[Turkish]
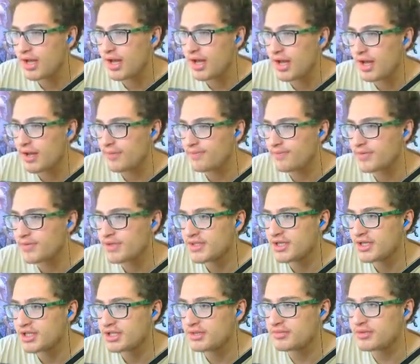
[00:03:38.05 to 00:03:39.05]
Aha.
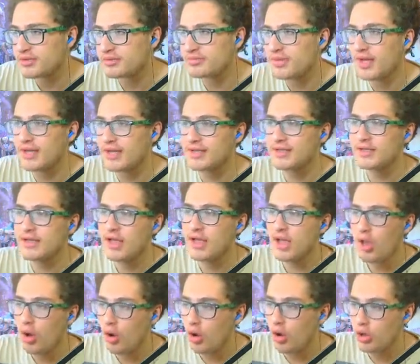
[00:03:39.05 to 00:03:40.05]
Sıçtım şimdi ağzını.
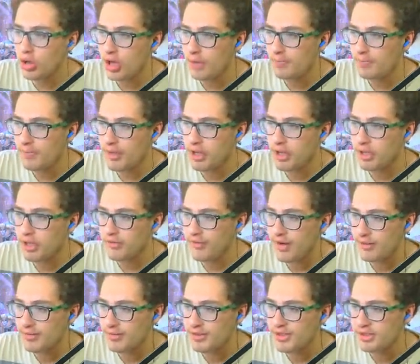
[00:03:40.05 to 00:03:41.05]
Allah belanı
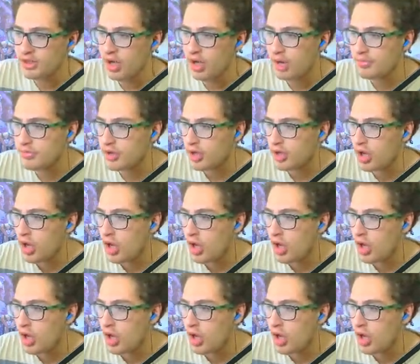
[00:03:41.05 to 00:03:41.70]
vermesin ne yaptın?